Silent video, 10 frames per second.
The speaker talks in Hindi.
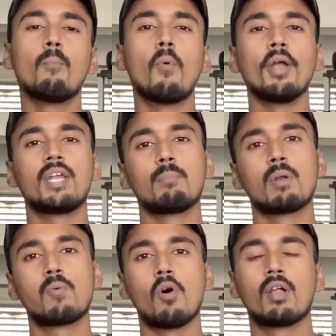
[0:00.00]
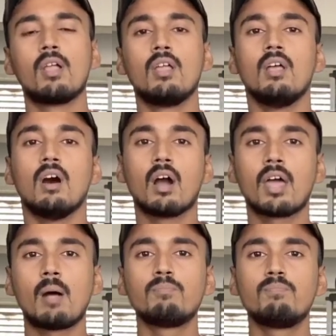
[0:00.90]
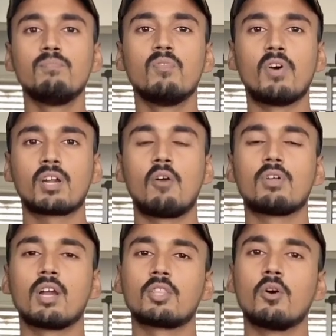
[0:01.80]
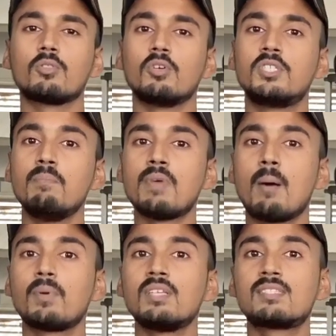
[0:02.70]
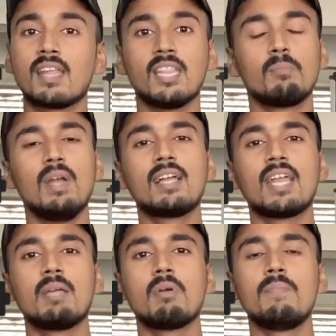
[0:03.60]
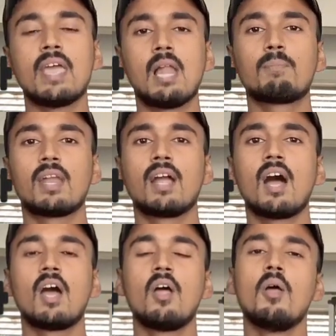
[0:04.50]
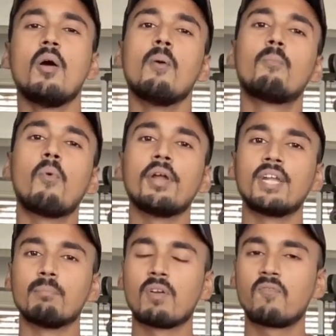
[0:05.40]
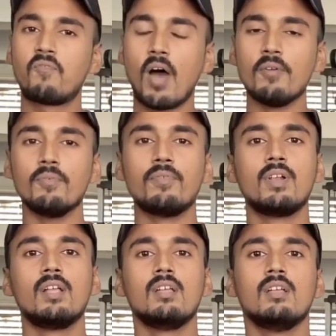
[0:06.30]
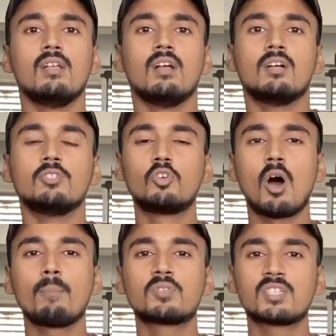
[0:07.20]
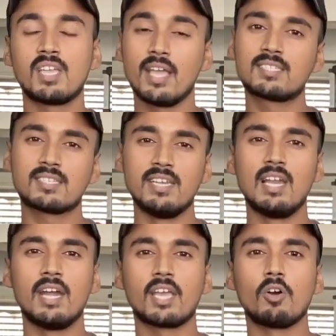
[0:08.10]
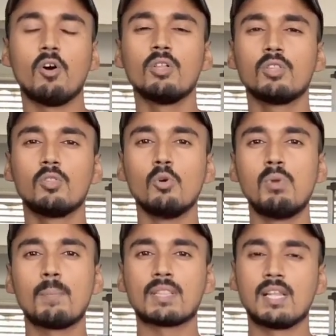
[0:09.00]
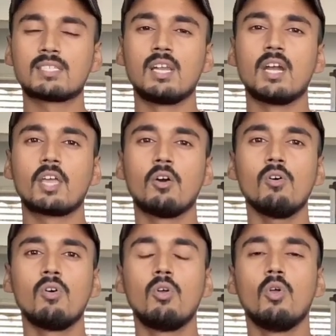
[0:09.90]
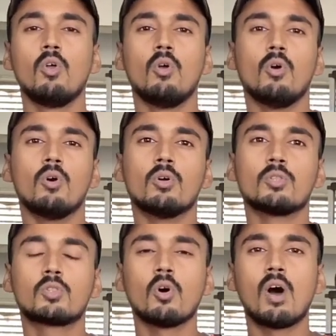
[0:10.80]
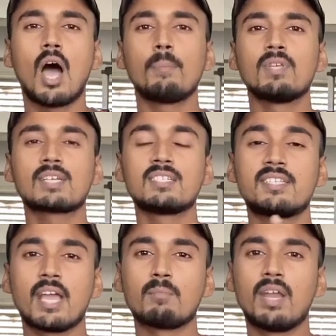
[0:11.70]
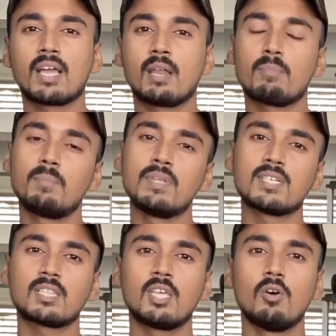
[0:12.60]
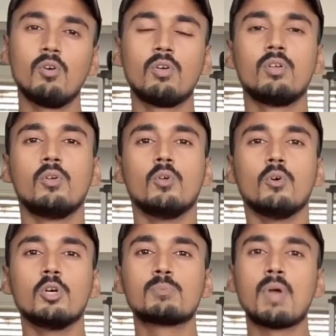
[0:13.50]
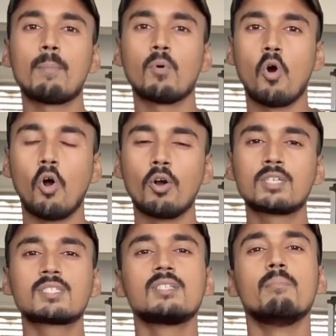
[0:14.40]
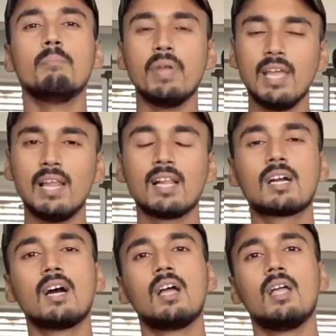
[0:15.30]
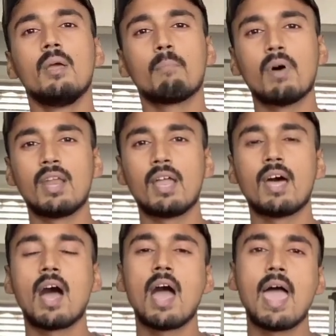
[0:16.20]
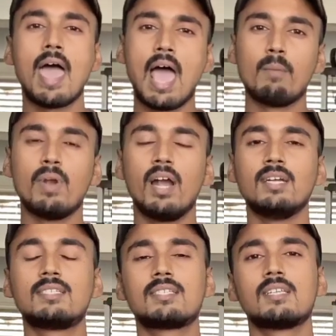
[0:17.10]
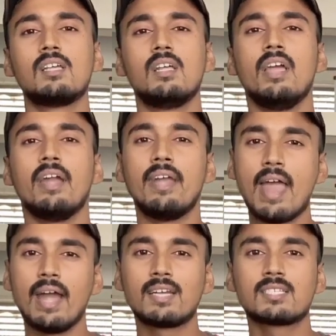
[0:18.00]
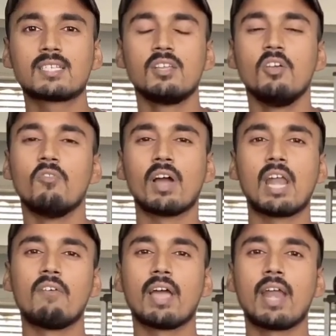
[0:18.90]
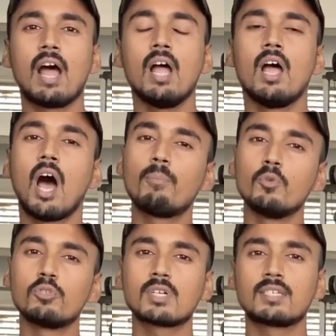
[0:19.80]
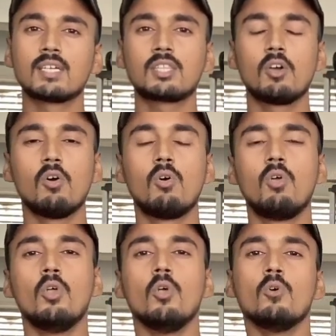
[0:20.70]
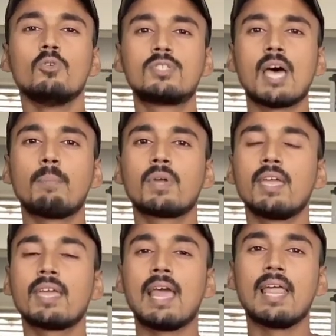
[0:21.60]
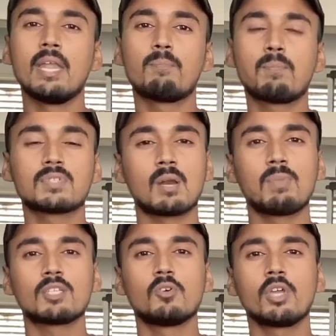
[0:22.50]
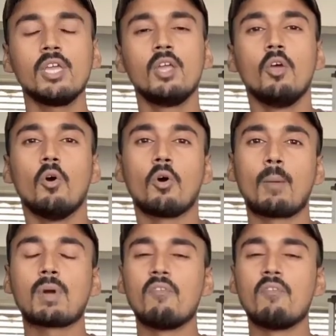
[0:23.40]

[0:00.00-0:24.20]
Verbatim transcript: पॉइंट नंबर फोर अगर आप वर्कआउट करते हो तो जिम में आपकी स्ट्रेंथ बिल्ड करने में भी हेल्प करेगा पॉइंट नंबर फाइव जो आप एक स्किनी लड़के हो दुबले पतले से लड़के हो तो आप इसका सेक बना कर भी पी सकते हो उसमें आप ओट्स मिल्क बनाना एलमंड्स डेट्स वगैरह वगैरह आप यूज़ कर सकते हो उससे आपकी कैलोरी सरप्लस होगी और आपका